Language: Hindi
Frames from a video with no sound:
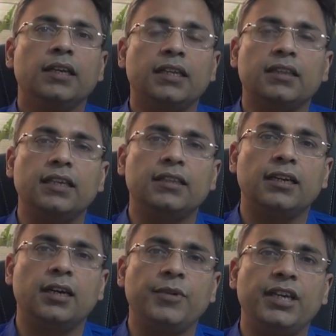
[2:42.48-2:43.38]
कितने
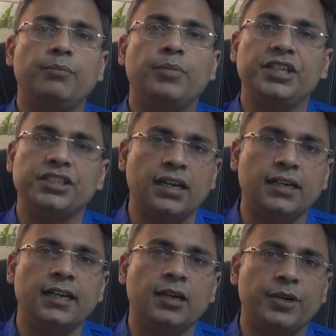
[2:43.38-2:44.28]
दिन हमें परेशान
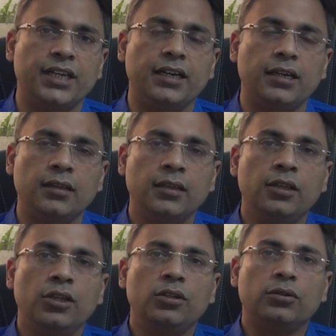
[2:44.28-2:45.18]
रहना पड़ेगा
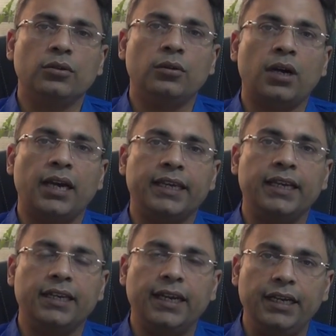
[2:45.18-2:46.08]
तो आई
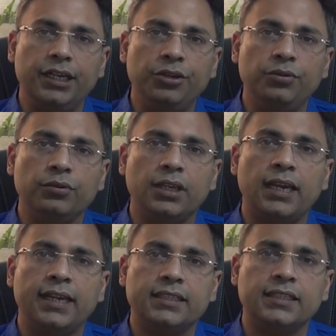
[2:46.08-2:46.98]
कैन गारंटी यू
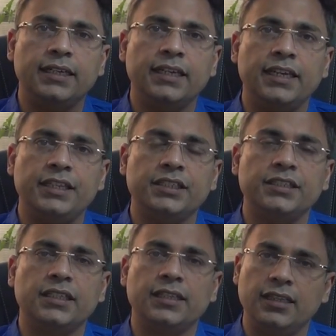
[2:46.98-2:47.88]
कि एनेस्थेटिक
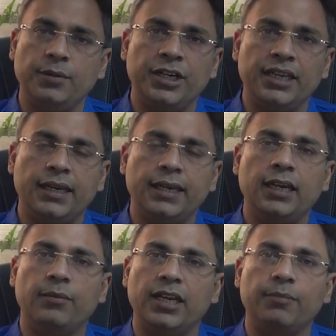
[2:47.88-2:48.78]
एजेंट्स इतने बढ़िया
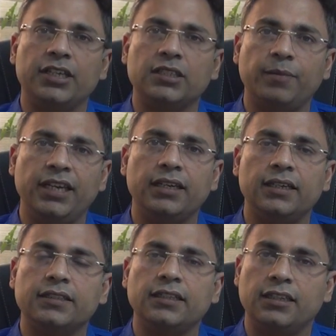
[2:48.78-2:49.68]
हैं हमारे पास पेन
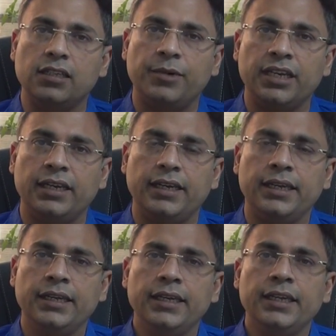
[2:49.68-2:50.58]
किलर्स इतने बढ़िया
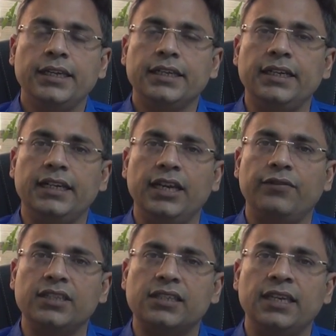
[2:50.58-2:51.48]
हैं कि डे
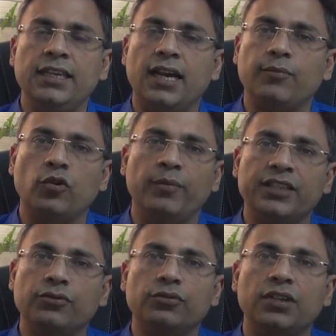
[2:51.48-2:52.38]
वन से ही आपको
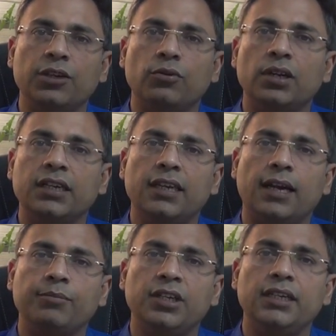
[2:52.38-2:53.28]
महसूस नहीं होगा कि
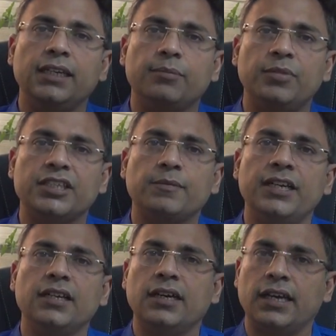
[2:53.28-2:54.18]
आपने नी
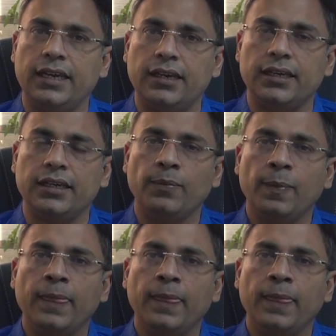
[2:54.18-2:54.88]
रिप्लेसमेंट कराया है